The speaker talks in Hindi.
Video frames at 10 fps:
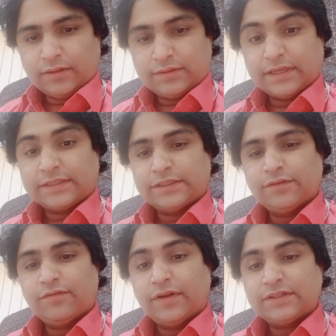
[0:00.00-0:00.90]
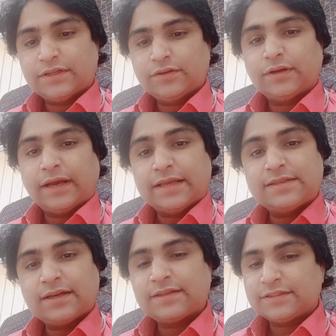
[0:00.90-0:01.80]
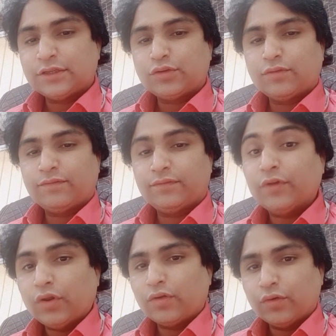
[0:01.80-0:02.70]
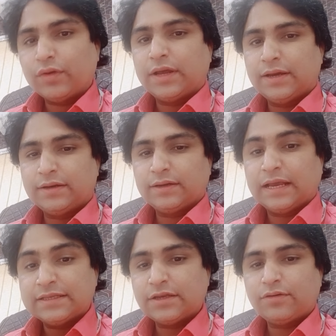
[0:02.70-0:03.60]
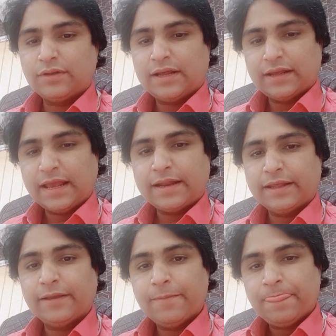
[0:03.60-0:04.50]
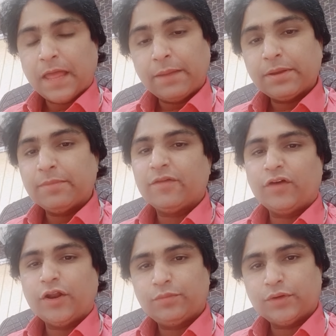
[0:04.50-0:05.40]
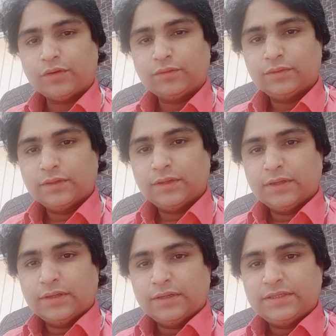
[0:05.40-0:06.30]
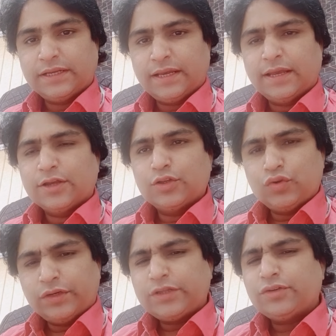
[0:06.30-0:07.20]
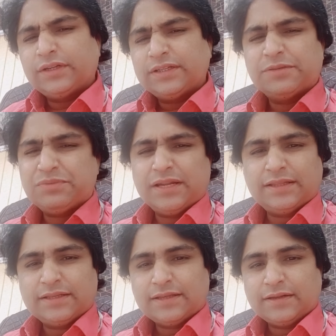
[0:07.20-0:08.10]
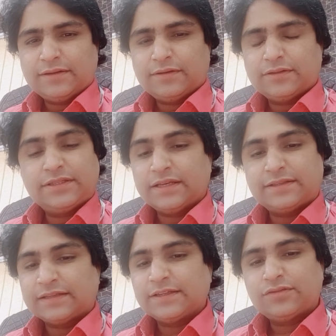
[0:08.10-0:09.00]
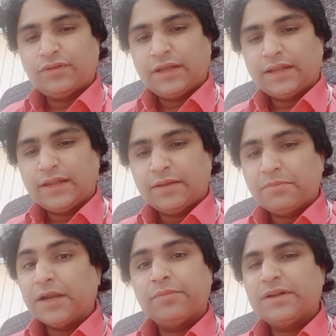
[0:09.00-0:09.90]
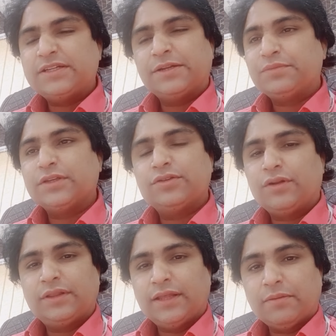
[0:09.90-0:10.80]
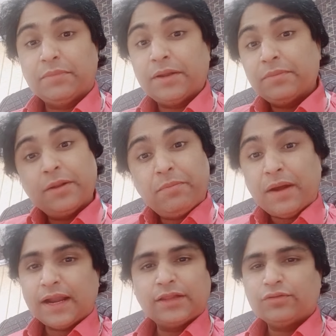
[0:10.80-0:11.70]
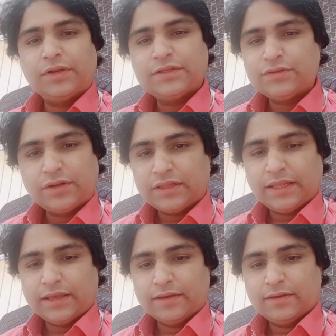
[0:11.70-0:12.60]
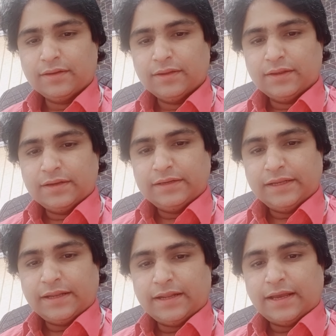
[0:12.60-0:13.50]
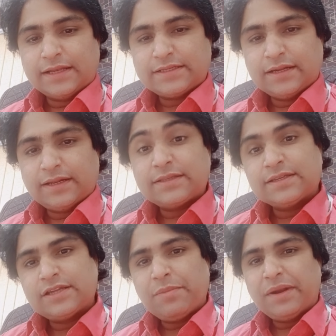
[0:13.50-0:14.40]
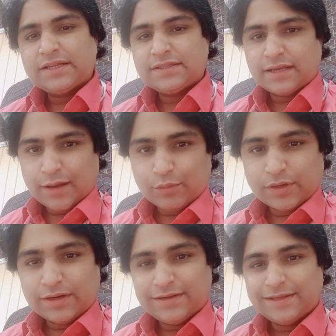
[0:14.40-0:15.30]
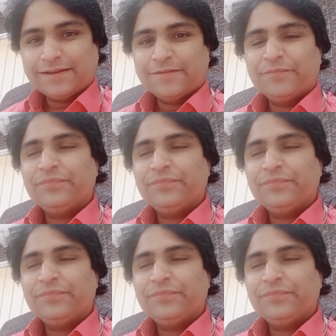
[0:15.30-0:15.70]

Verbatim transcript: सक्सेसफुल पर्सन कैसे सक्सेसफुल हो रहा कैसा हो रहा क्या नहीं आप एक बार फॉलोअप करो ठीक है छोटे छोटे स्टेप्स देते सर सक्सेस होने के लिए बड़े बड़े स्टेप्स की ज़रूरत नहीं है बड़े बड़े पहाड़ा तोड़ने की ज़रूरत नहीं है ठीक है ना आजकल क्या सिस्टमेटिक से काम हो रहा ठीक है